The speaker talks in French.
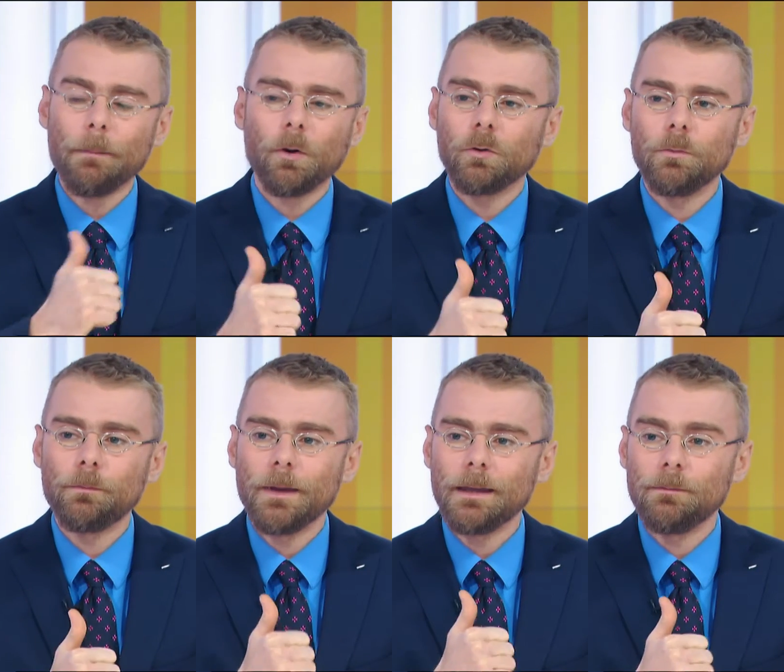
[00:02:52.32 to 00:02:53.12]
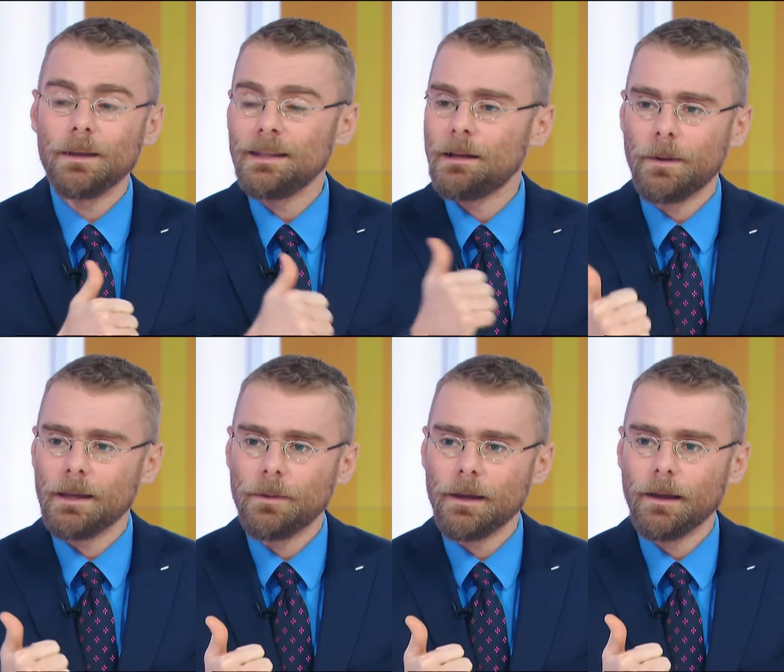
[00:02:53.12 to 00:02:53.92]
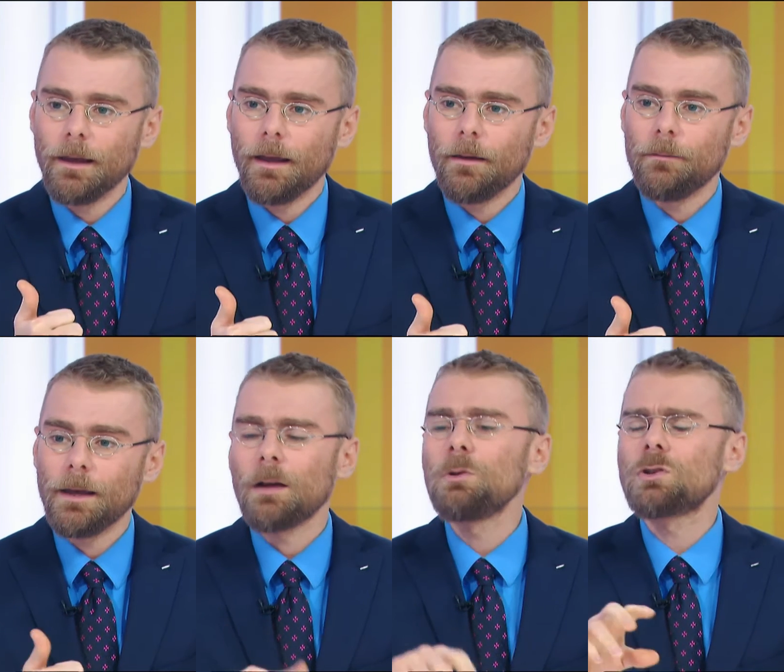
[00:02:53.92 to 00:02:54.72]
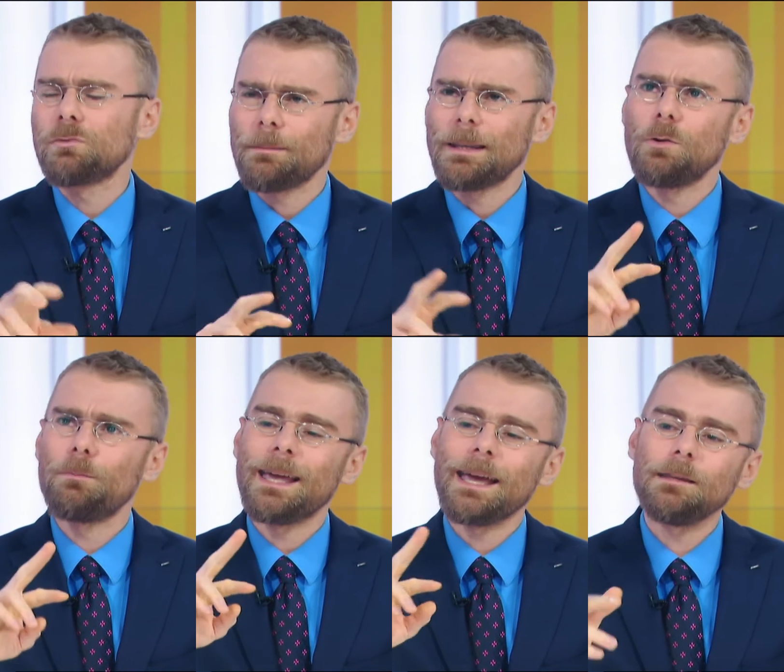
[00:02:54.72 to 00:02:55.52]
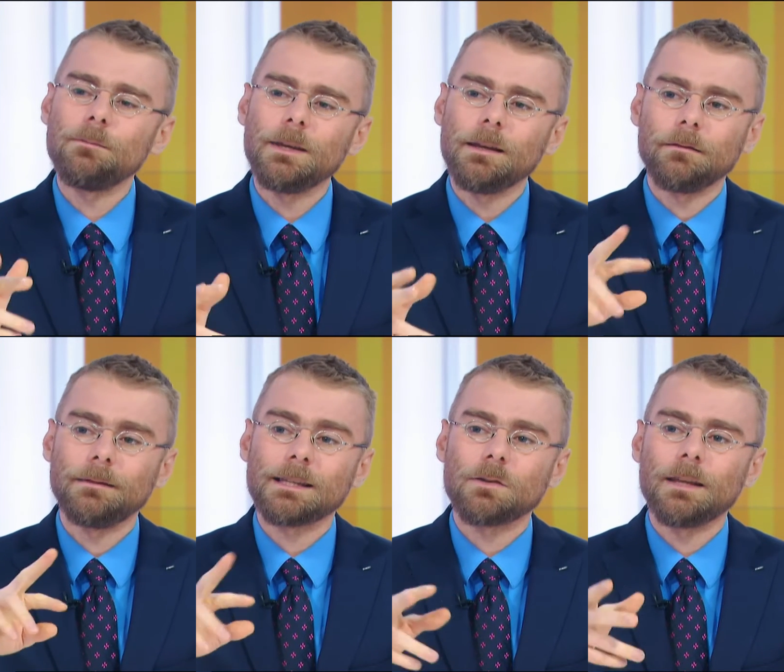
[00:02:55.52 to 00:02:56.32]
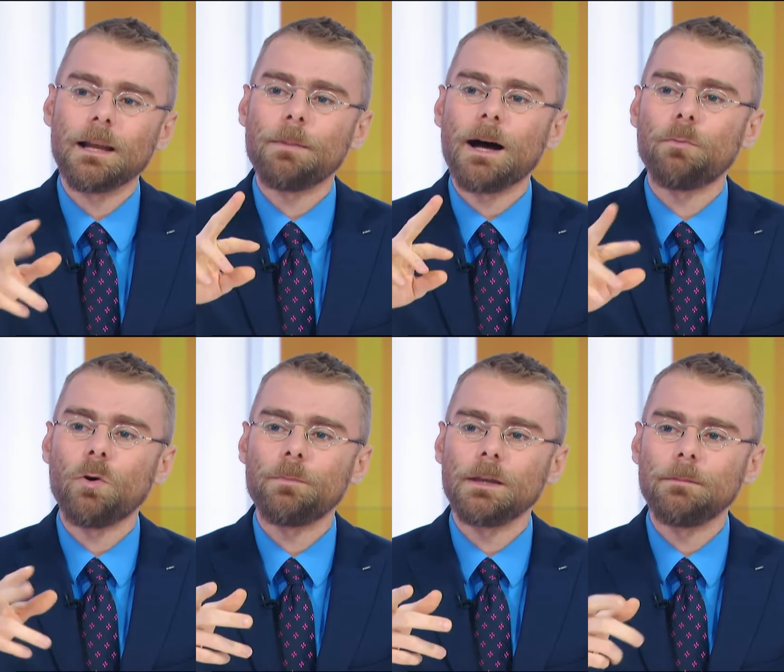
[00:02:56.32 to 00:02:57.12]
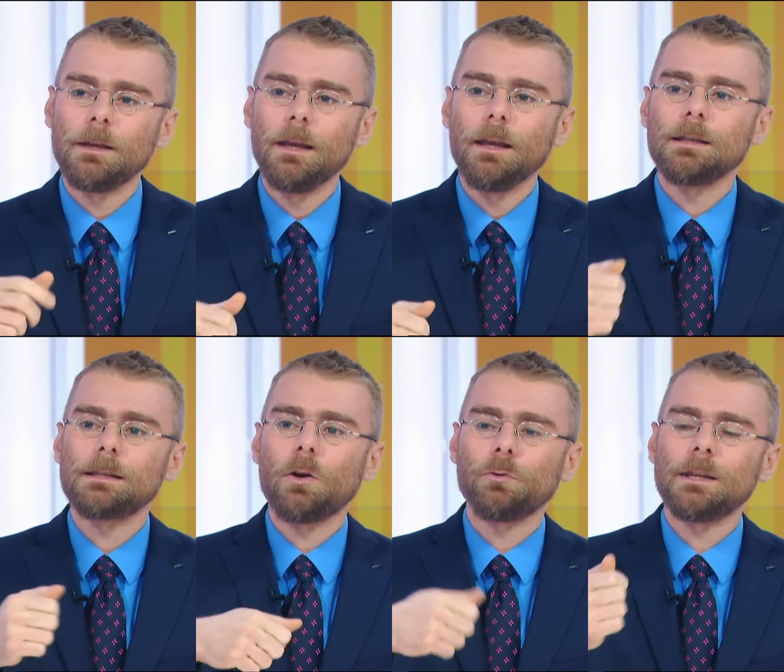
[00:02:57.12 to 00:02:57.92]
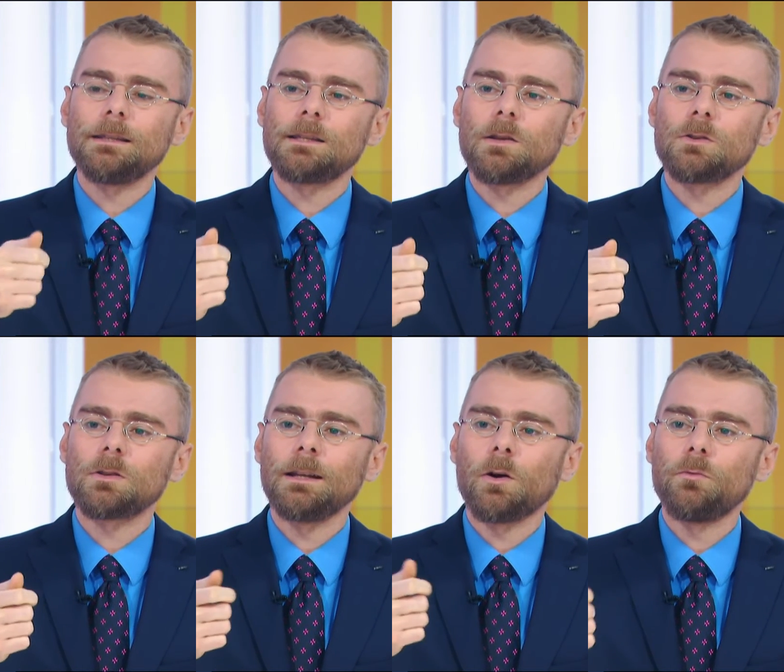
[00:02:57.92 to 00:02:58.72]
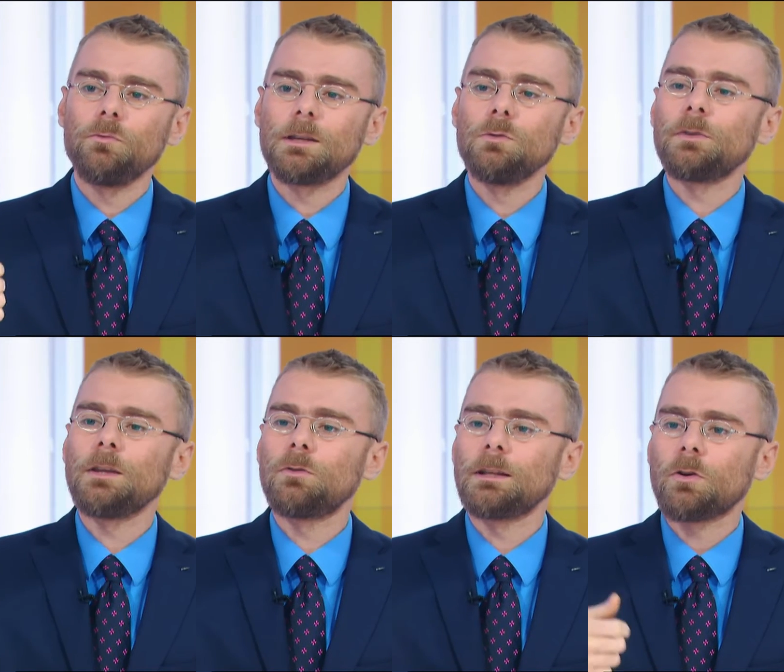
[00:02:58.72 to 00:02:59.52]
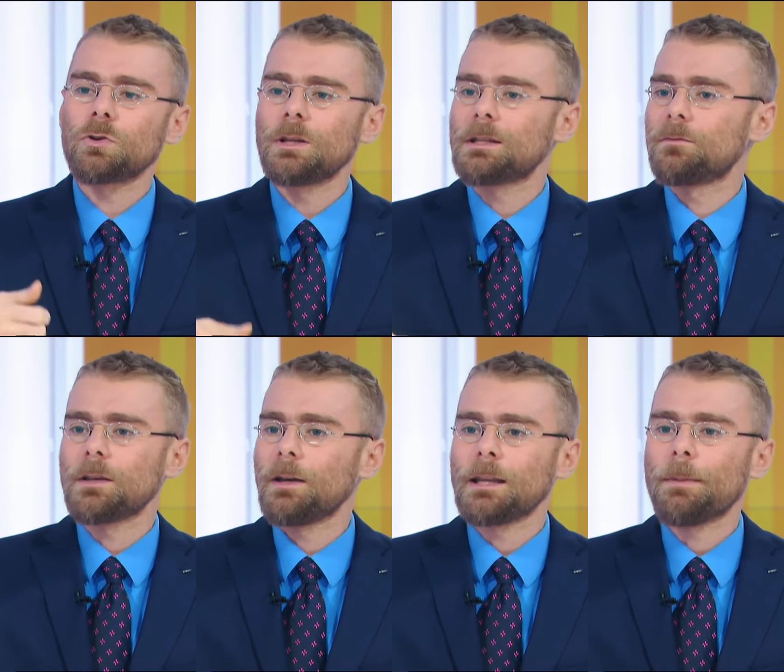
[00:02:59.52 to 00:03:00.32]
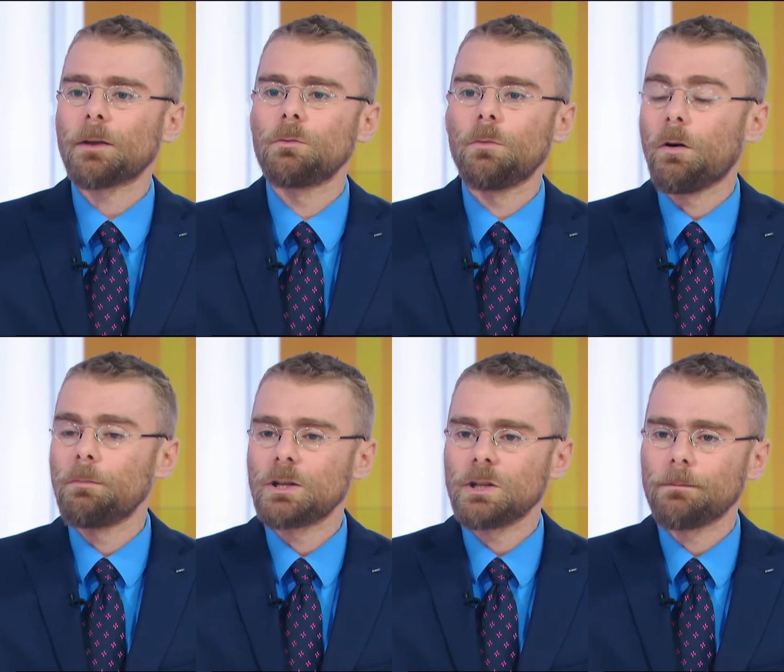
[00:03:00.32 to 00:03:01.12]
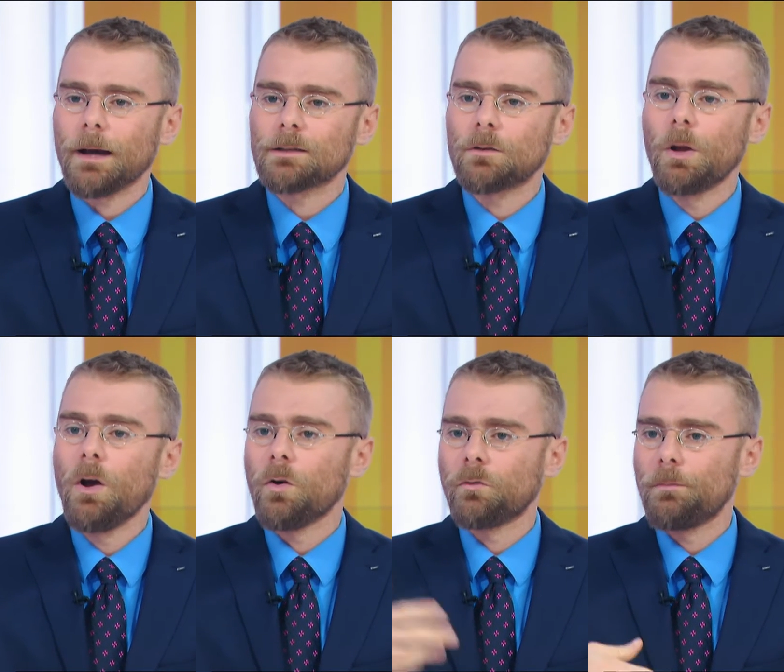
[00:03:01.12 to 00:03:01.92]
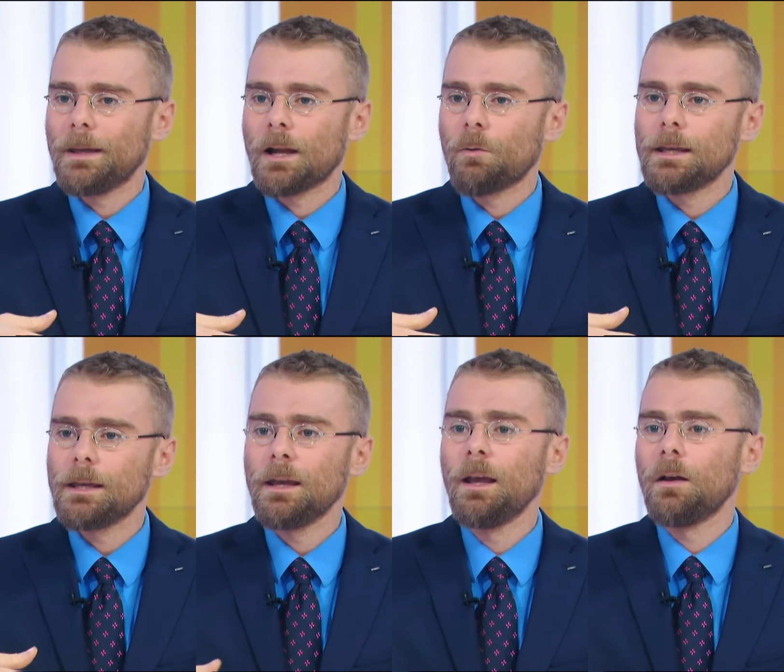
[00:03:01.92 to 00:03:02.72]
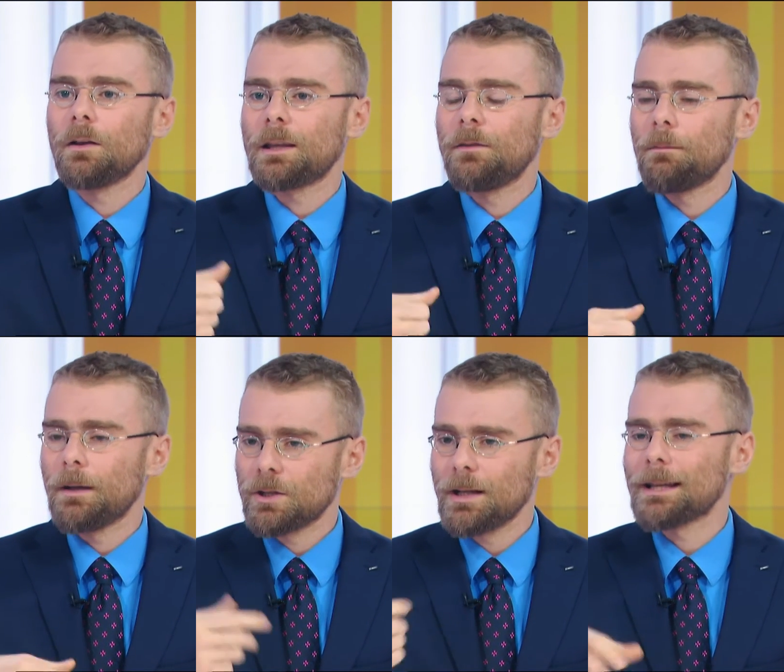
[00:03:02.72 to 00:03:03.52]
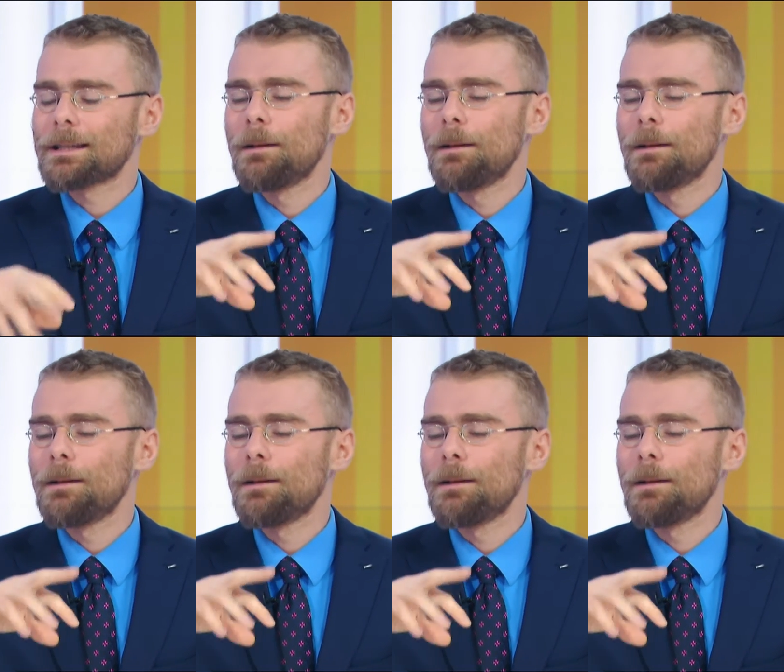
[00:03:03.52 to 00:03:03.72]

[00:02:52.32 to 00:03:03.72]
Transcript: prendre le PNB ni le PIB mais, ah oui, je ne vous ai pas dit, le PNB national par rapport au PIB, c'est quand on additionne les revenus qui nous viennent de l'étranger. Si vous avez un appartement en Belgique, par exemple, on vous paye un loyer qui vient de Belgique. Là, c'est le